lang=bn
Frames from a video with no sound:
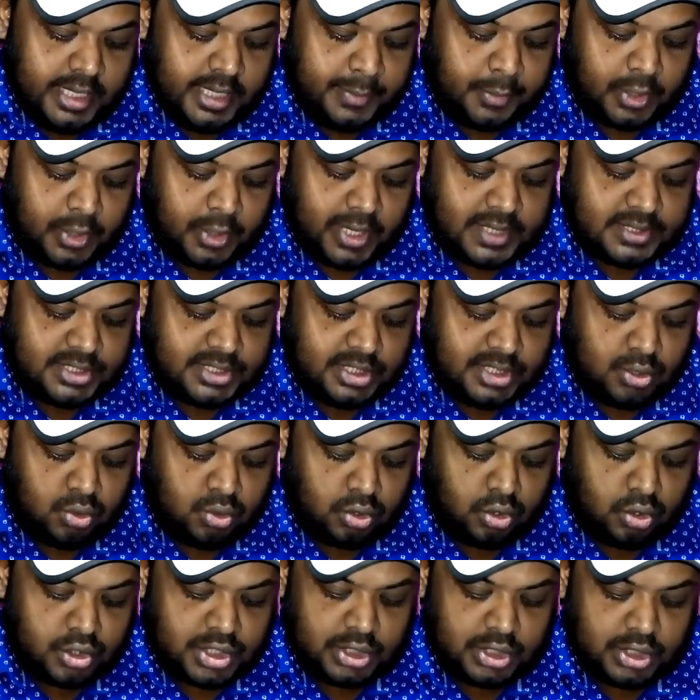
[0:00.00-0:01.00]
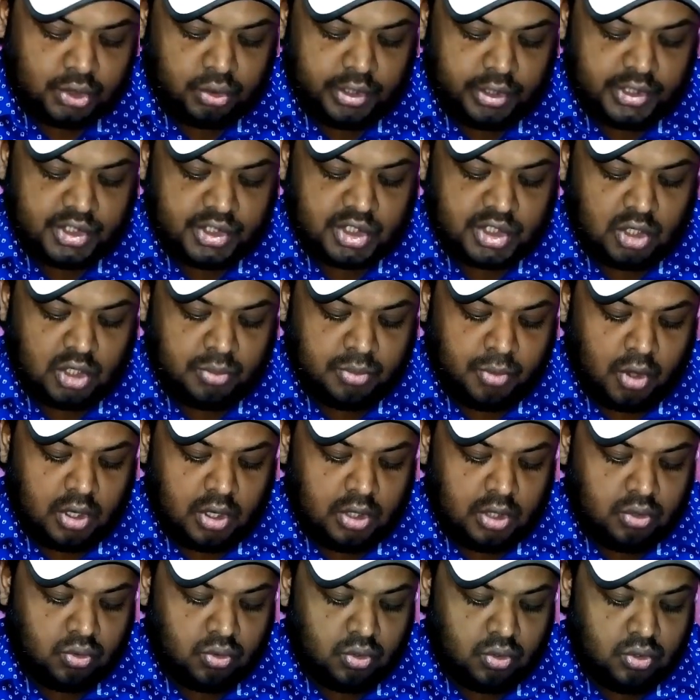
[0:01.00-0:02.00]
এরপরে আসছি কোনো কোষের তড়িৎচালক
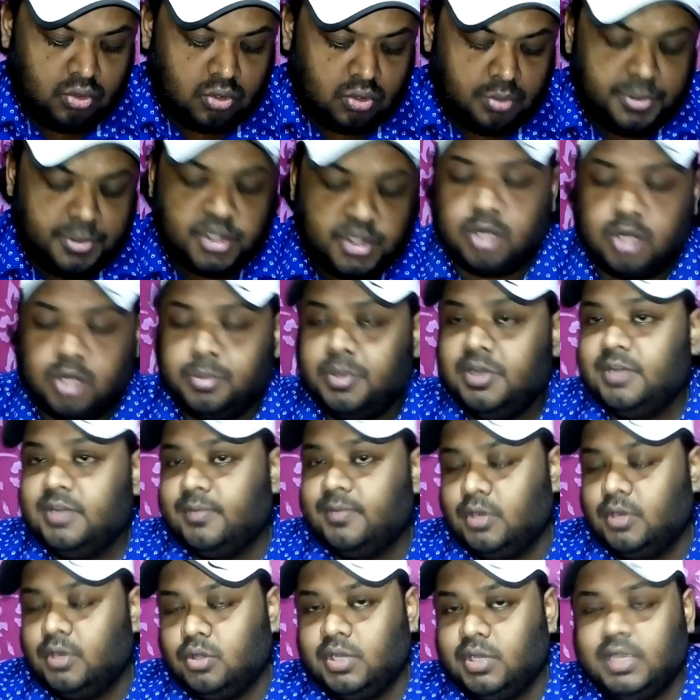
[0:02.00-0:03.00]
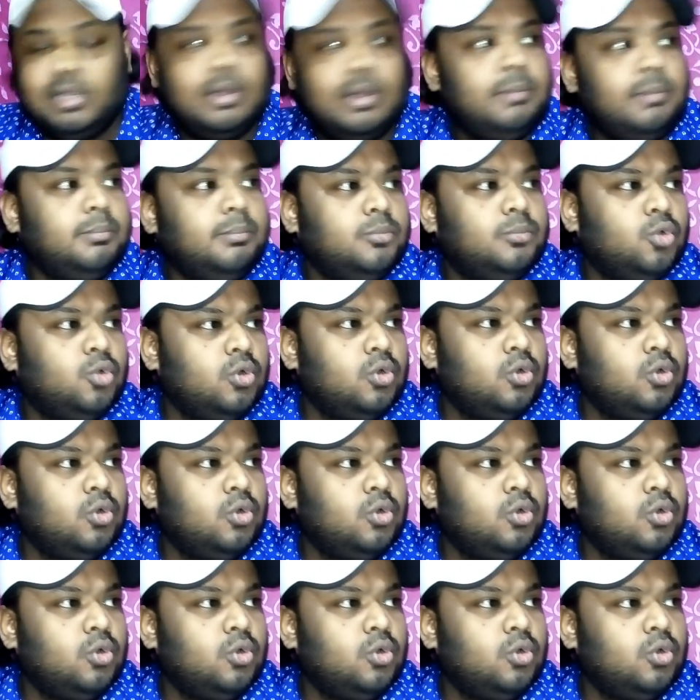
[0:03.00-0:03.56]
বল কোন কোন বিষয়ের উপর নির্ভর করে কারণ